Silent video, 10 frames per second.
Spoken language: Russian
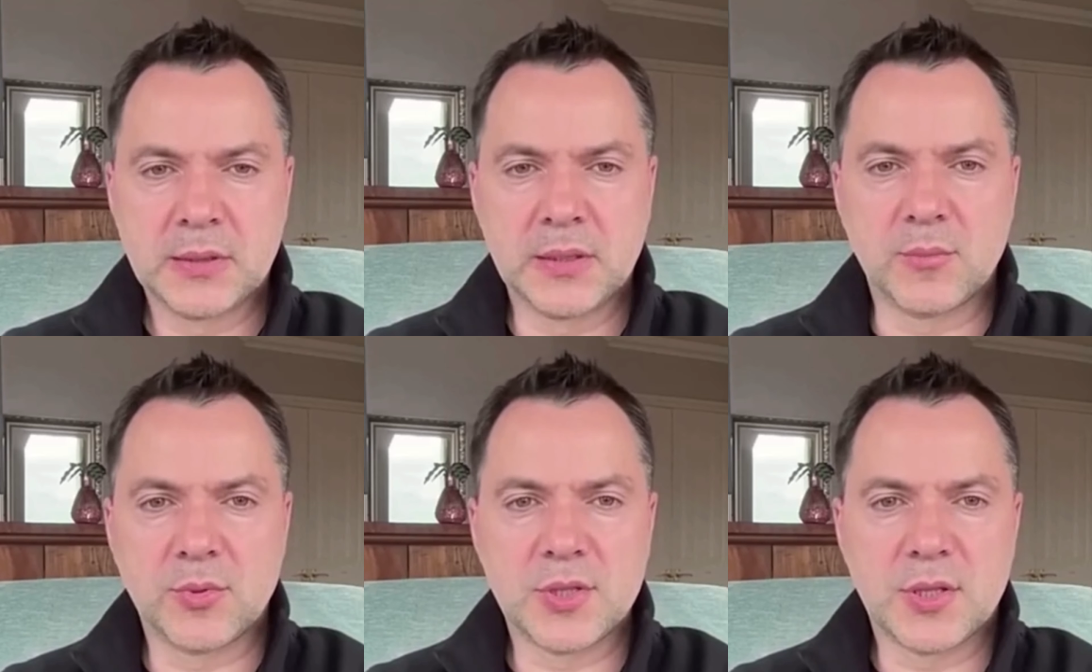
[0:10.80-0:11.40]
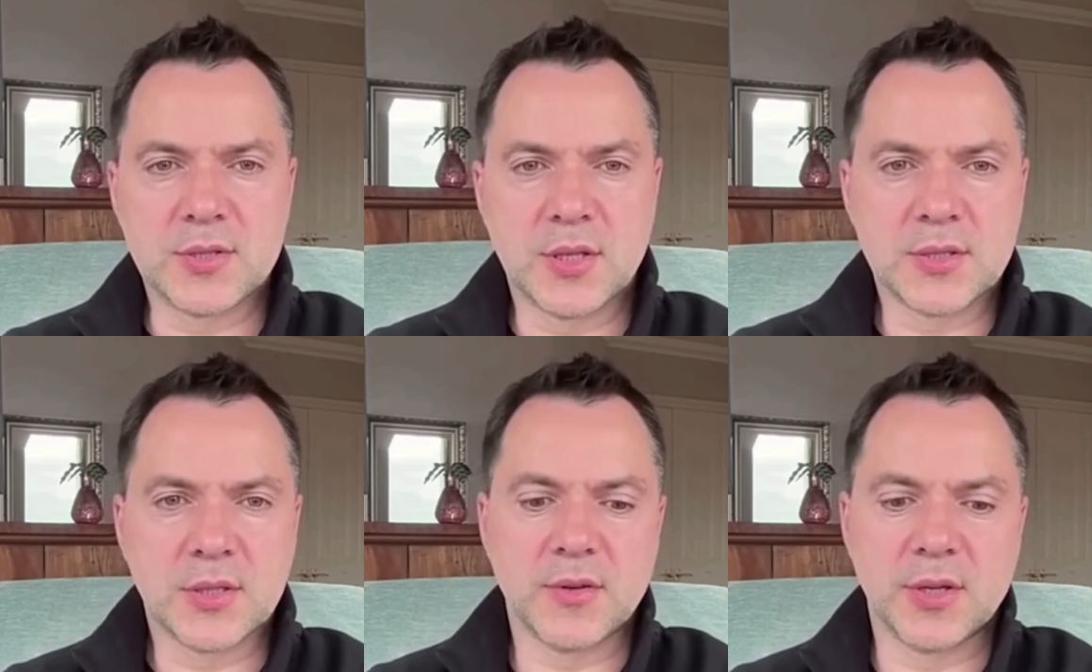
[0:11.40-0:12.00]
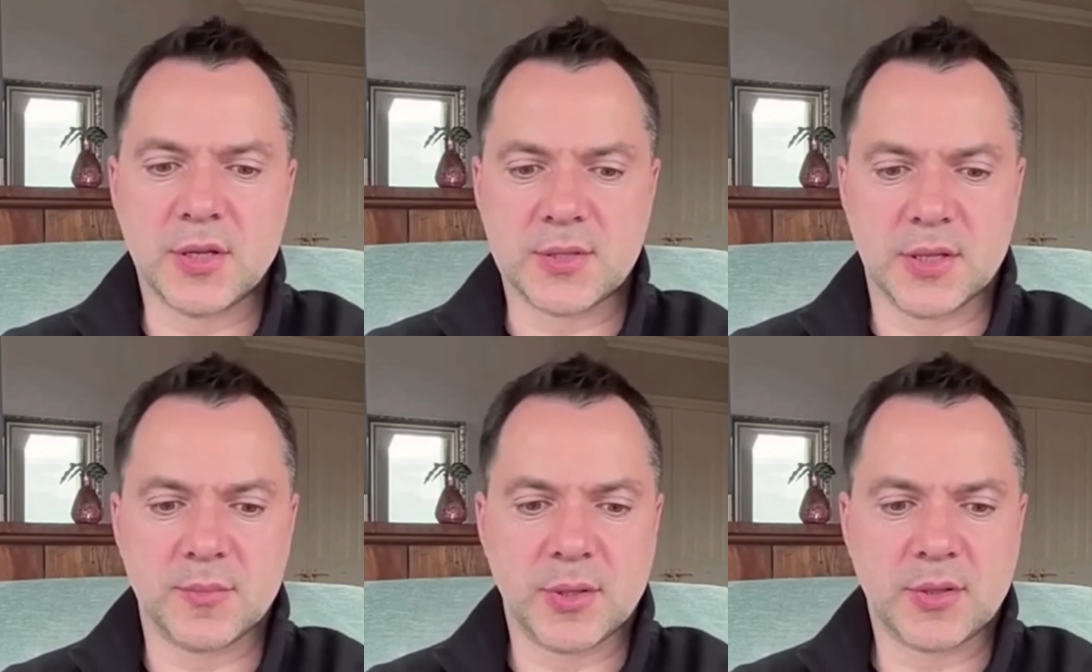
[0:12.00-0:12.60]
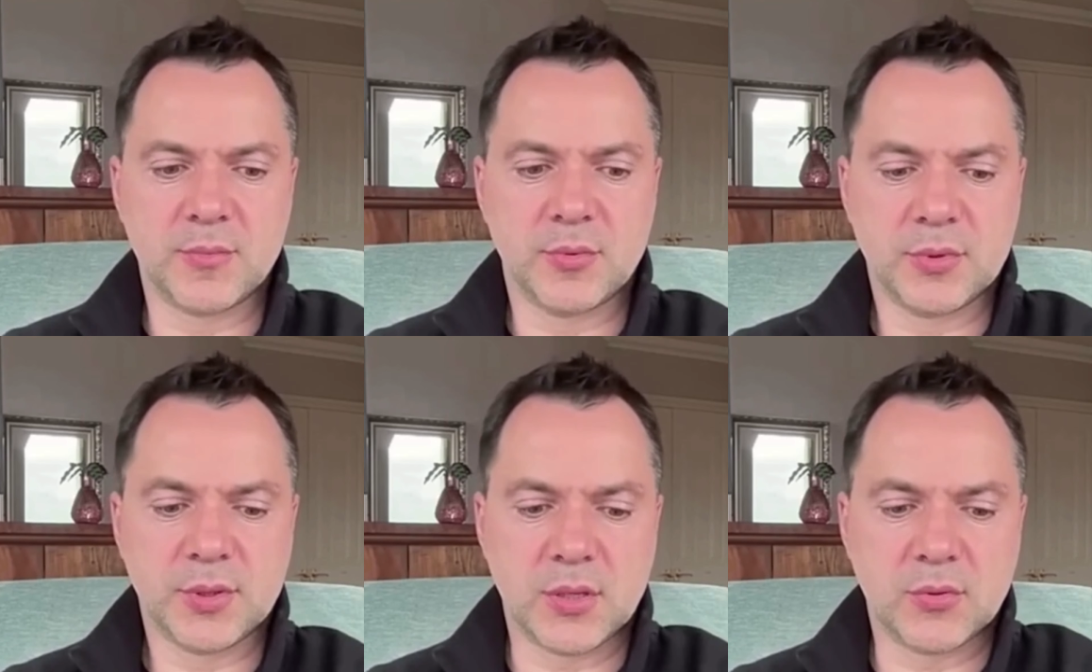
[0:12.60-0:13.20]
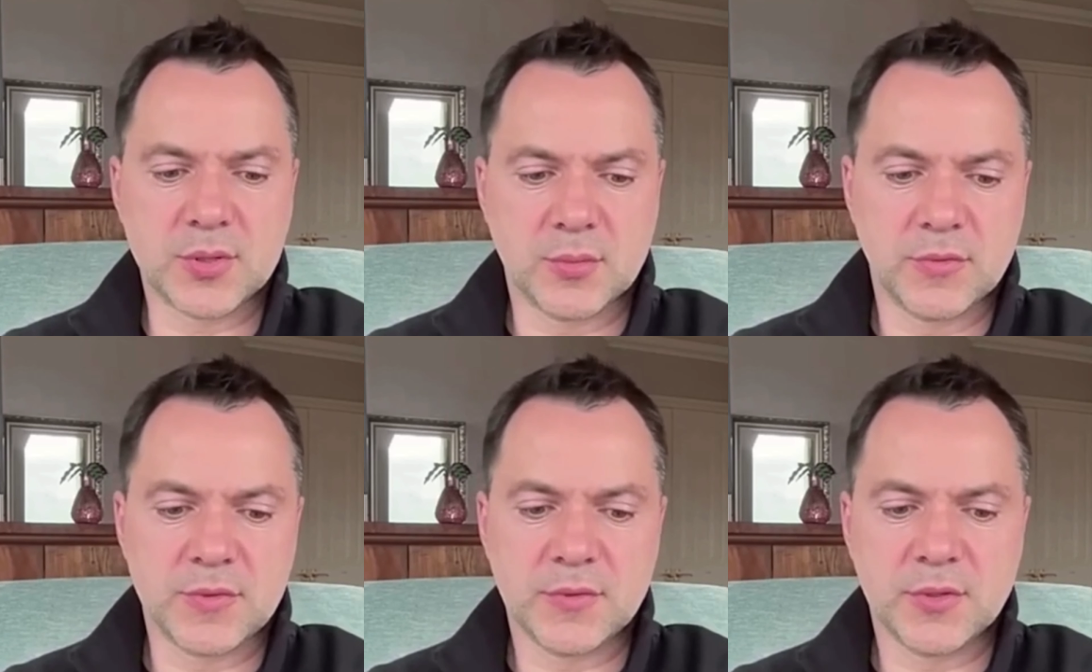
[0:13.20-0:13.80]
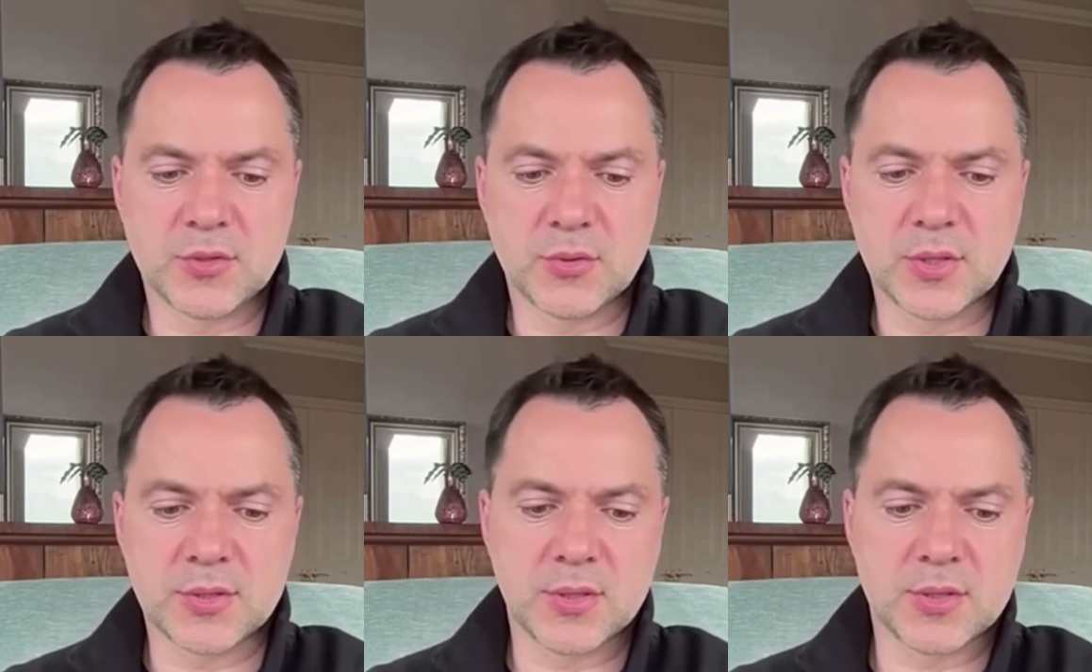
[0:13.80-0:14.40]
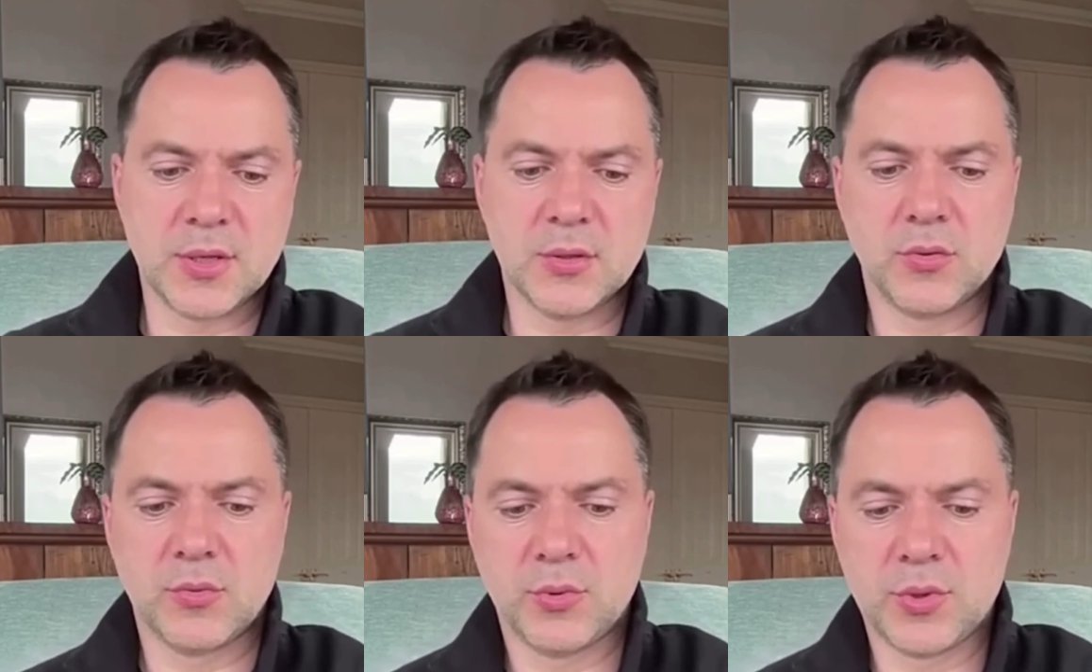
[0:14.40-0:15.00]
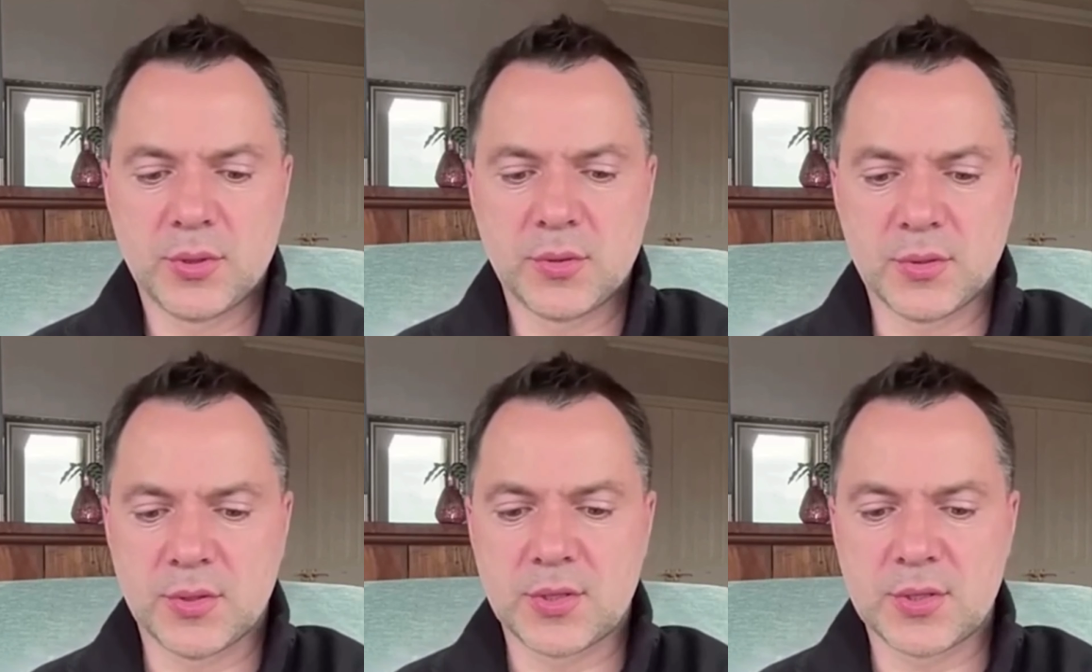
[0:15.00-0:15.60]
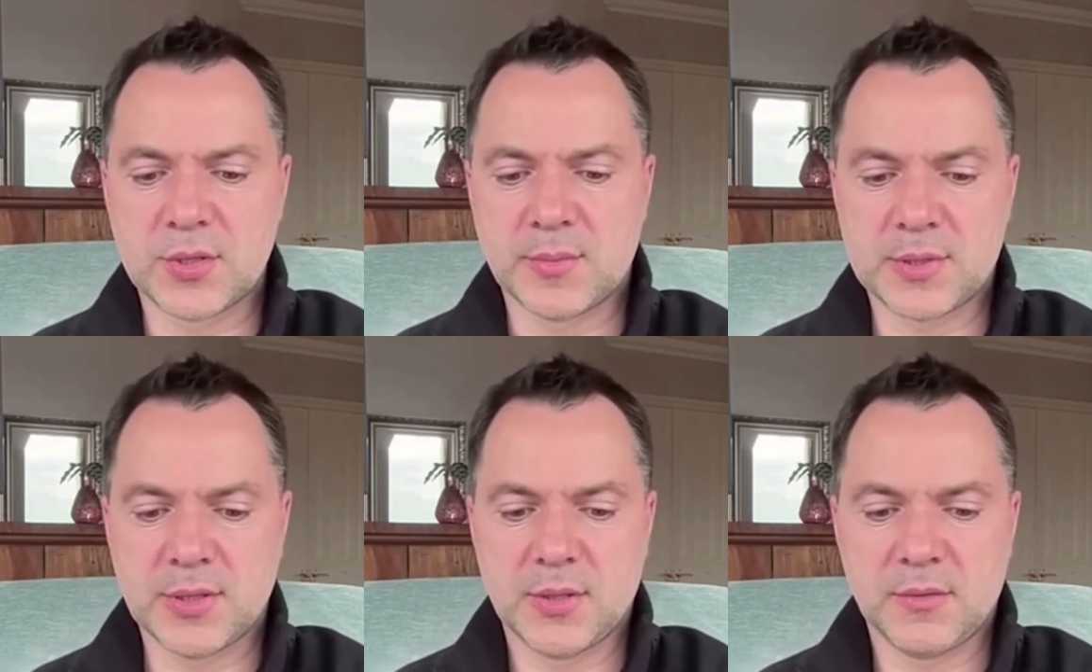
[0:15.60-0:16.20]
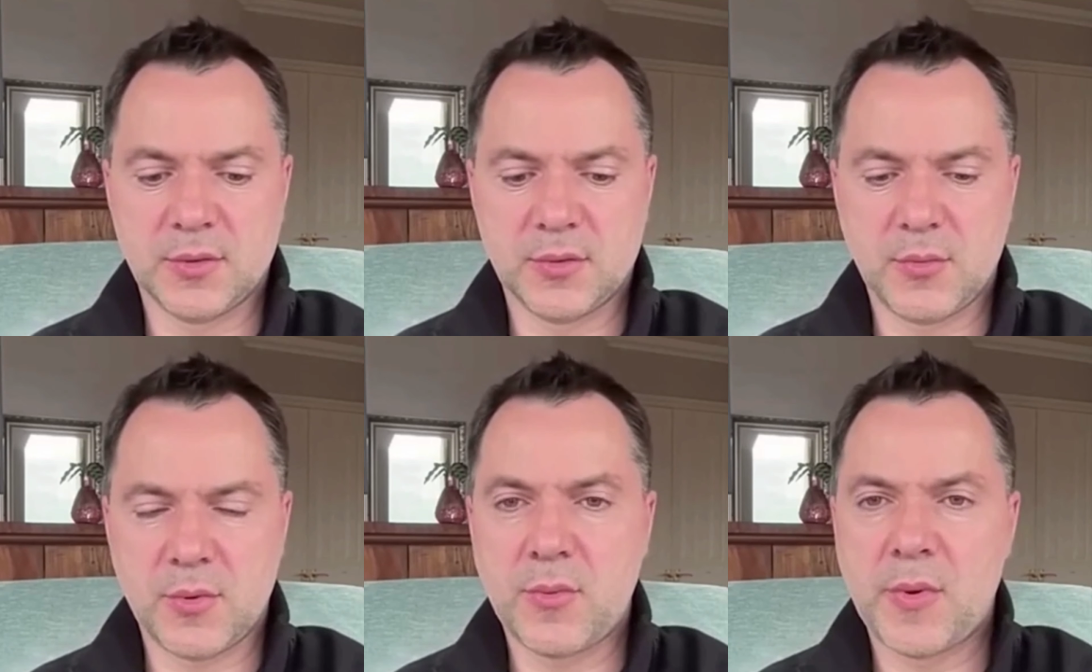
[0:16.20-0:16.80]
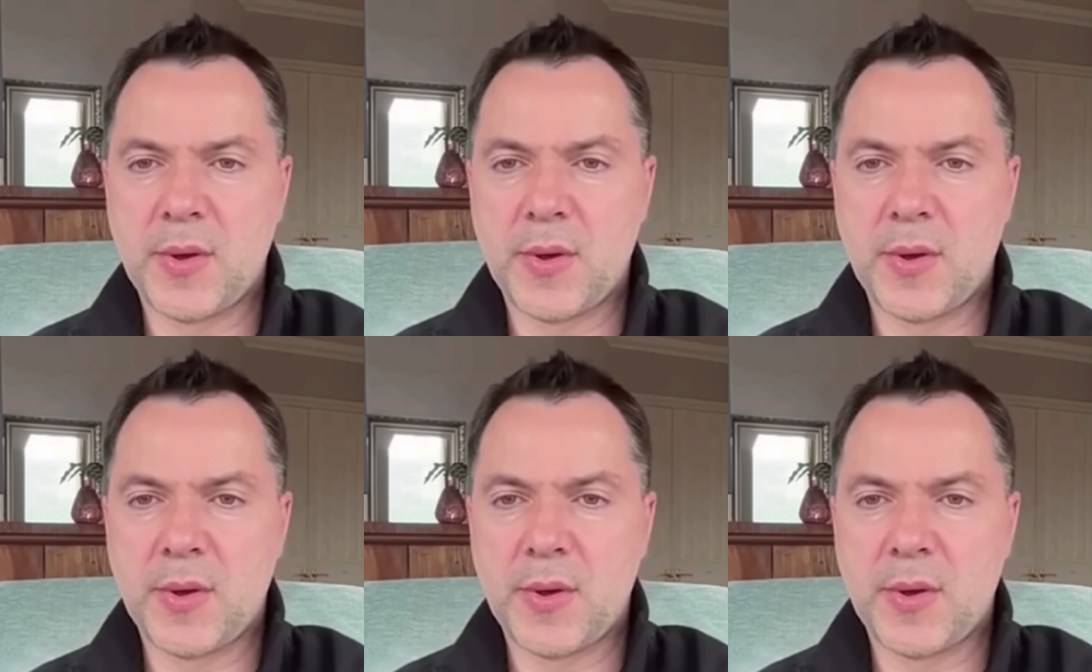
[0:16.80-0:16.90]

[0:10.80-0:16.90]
Как будет Зеленский, наверняка знает про этот пункт. Как он себя будет вести в этой ситуации, не знаю, но он будет держаться до последнего, я думаю.